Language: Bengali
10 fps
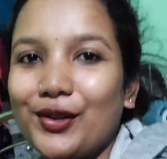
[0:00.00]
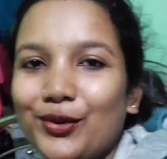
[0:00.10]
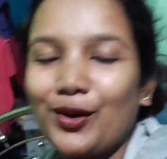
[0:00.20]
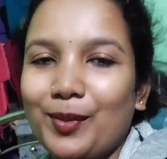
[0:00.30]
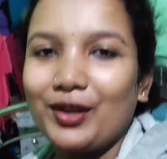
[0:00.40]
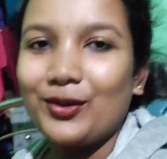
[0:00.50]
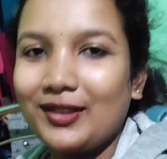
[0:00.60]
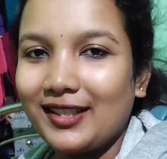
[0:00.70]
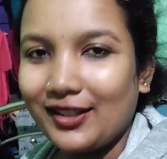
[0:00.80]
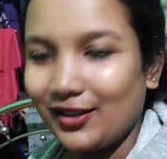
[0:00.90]
তো আমি এখন
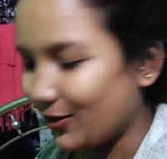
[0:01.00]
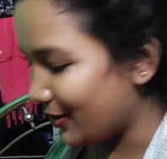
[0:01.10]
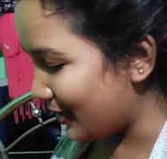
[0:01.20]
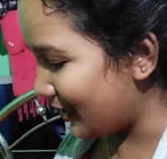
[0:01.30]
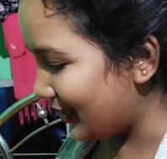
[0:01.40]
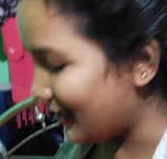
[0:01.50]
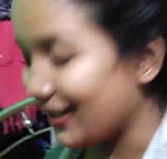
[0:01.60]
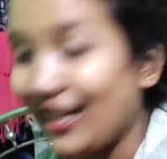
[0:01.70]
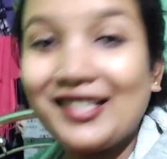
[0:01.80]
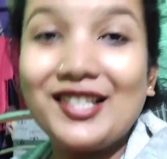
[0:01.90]
চেঞ্জ করিনি
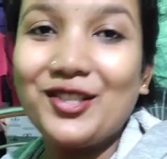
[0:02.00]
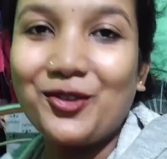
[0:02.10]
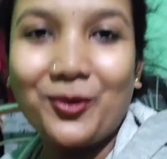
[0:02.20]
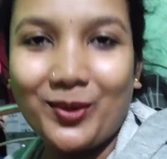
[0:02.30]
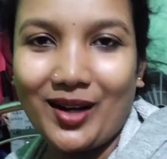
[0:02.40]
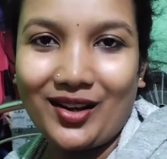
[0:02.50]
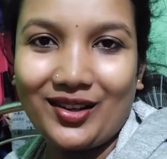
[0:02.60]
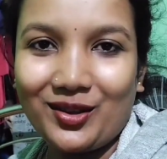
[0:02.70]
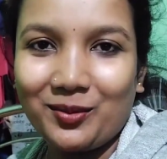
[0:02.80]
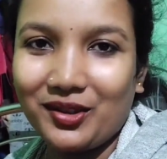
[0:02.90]
না চেঞ্জ করবো না এখন
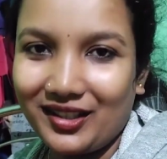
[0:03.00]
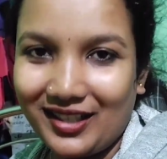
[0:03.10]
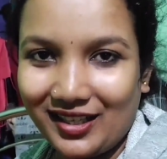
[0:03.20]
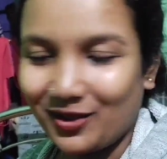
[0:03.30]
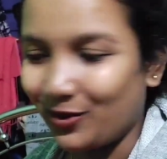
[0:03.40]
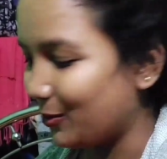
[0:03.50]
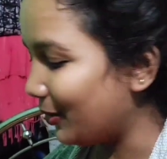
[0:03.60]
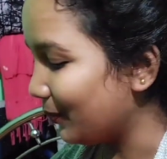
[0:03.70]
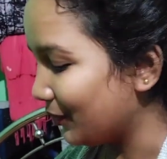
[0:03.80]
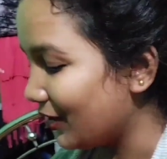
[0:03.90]
একটু বসে রিলস করবো
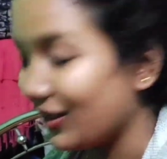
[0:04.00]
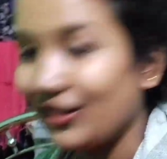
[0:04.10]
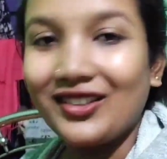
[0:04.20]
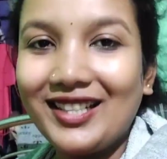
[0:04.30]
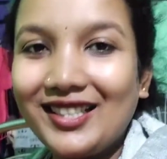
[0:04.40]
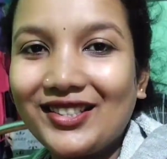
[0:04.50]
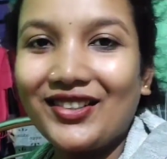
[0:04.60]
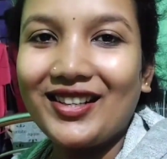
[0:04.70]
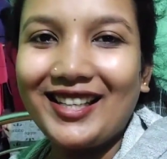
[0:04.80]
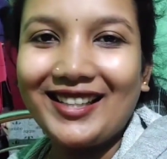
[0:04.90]
তো রিলস করে
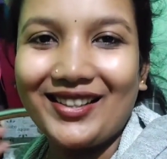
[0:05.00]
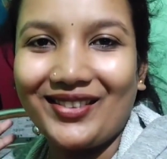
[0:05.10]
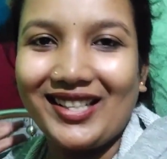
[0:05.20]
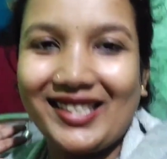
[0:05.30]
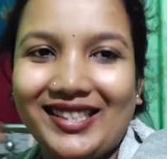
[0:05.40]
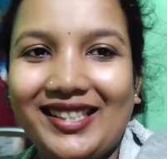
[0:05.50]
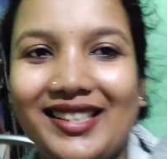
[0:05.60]
নিই তারপর আসছি